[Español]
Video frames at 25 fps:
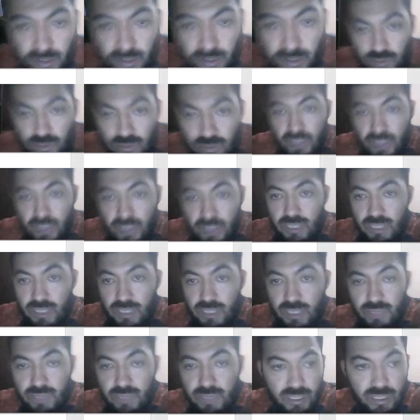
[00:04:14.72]
de bloques que
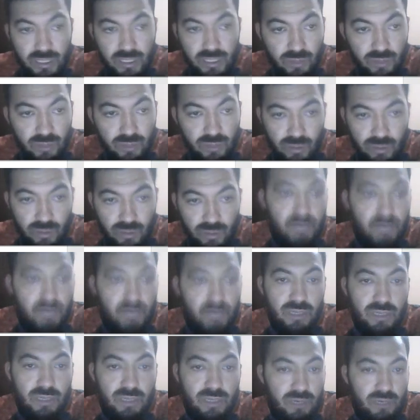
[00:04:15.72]
representa el modelo
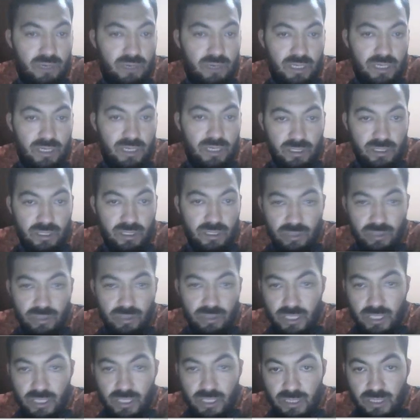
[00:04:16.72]
matemático, la linealización
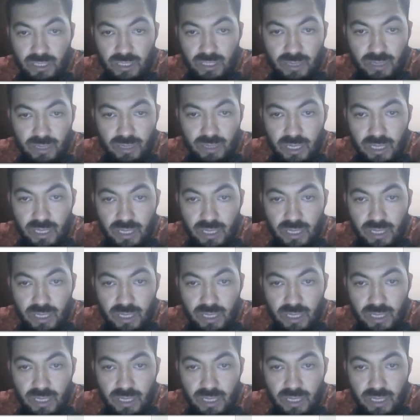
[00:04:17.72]
del sistema,